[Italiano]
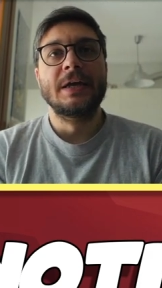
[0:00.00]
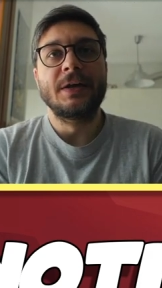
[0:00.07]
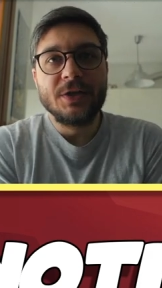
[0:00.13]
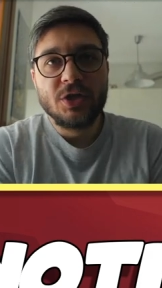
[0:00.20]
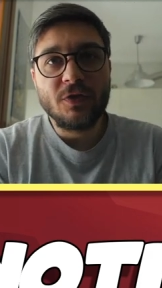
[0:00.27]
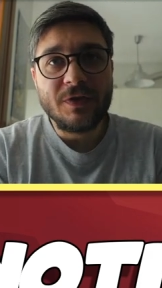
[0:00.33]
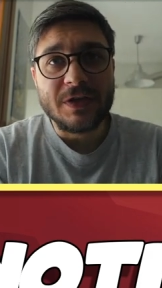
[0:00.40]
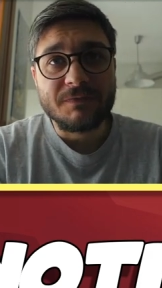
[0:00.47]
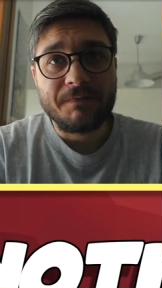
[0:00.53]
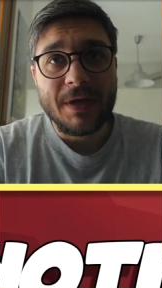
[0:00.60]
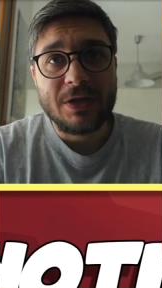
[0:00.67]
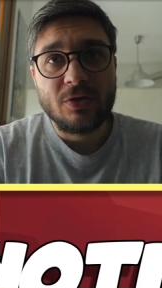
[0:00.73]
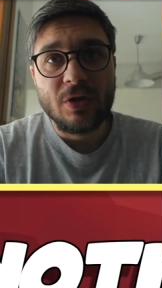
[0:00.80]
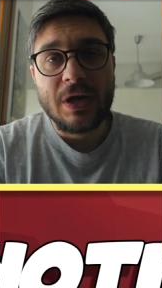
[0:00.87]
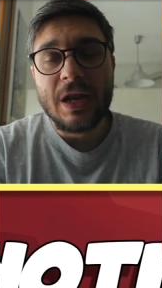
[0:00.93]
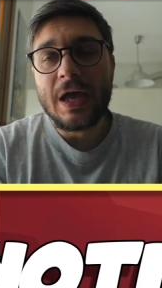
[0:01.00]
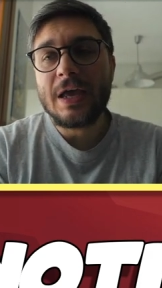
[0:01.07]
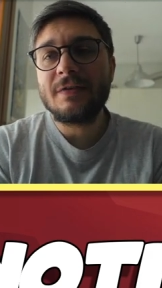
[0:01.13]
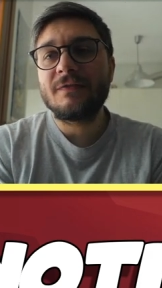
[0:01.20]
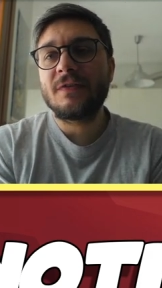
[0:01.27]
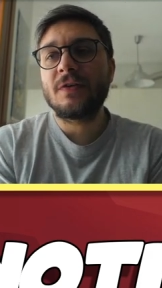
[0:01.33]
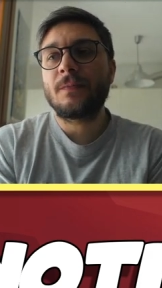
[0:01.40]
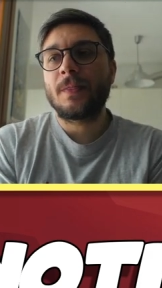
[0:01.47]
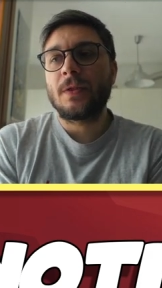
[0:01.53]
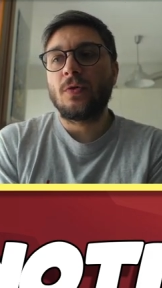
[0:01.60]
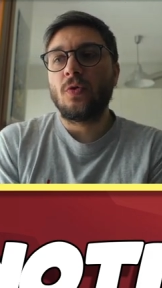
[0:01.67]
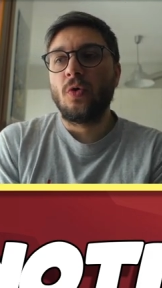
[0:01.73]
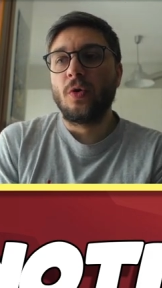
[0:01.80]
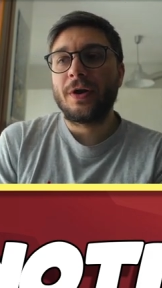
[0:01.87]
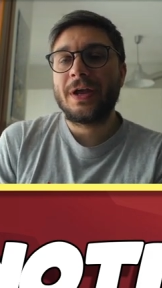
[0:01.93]
Io vi aspetto in live,
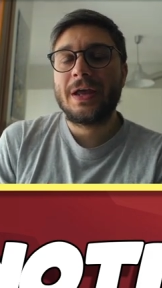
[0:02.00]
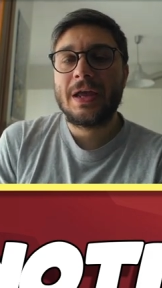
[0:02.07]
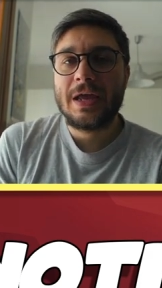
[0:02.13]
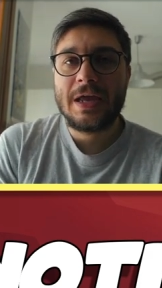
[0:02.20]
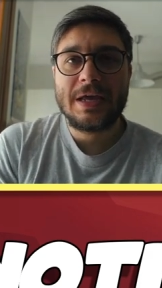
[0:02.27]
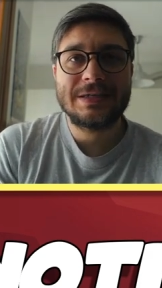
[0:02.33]
ore